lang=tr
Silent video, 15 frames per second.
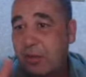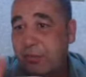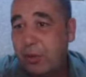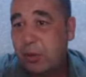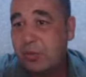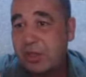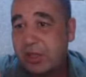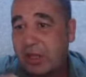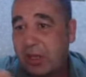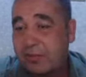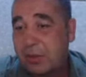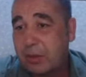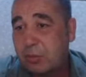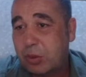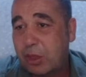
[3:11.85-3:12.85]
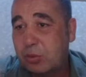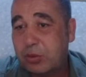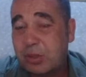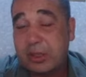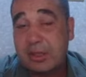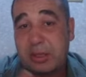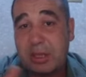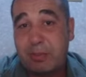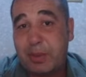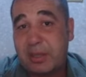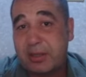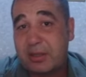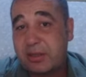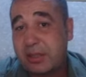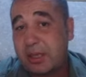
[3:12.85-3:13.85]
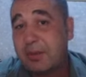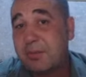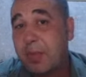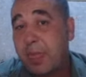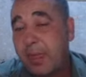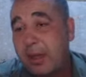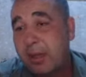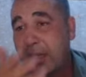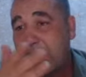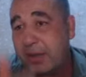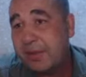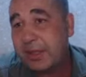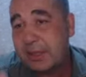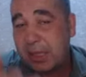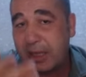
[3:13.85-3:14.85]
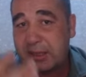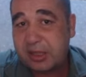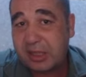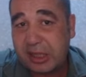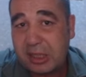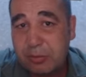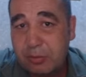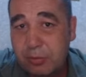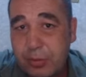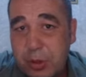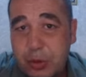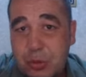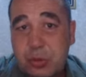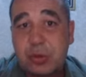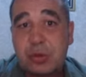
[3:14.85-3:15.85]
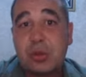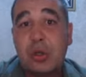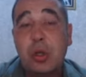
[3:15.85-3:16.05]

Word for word: ve önümüzdeki haftayı buranın üzerinde kapatırsa evet artık 2500